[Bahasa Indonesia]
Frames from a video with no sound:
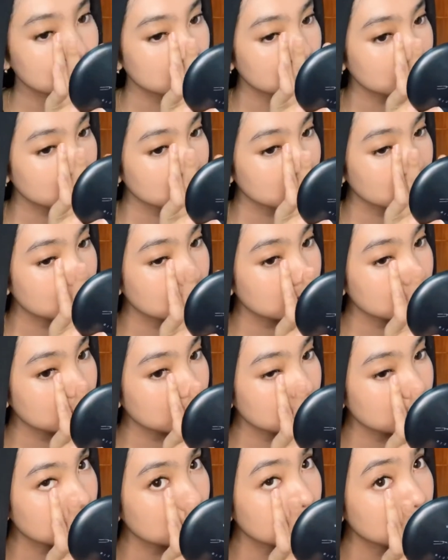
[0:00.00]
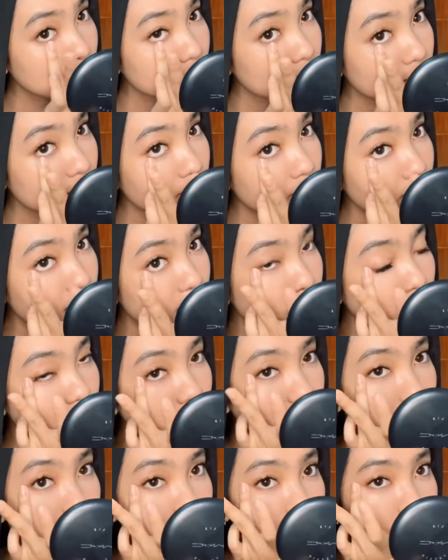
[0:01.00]
berani pakai
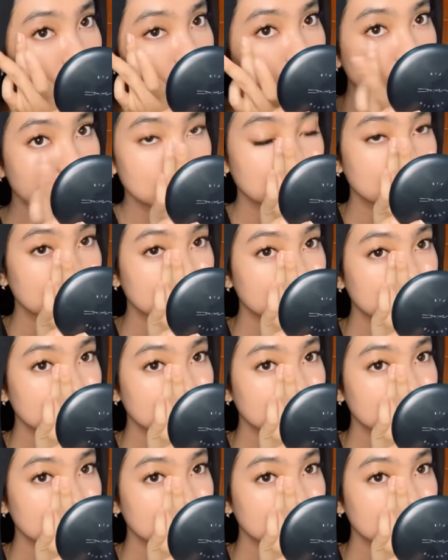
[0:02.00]
si body shop